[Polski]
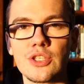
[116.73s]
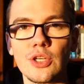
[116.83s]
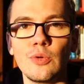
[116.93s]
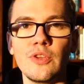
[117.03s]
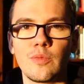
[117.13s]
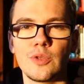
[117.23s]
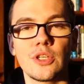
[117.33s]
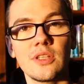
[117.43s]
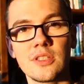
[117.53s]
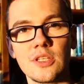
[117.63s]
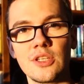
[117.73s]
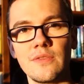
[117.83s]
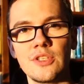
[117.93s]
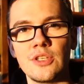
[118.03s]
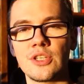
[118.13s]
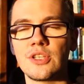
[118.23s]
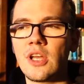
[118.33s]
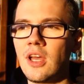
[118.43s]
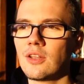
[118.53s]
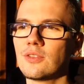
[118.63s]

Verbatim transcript: Szczególnie w momencie, kiedy chcesz się wyciszyć.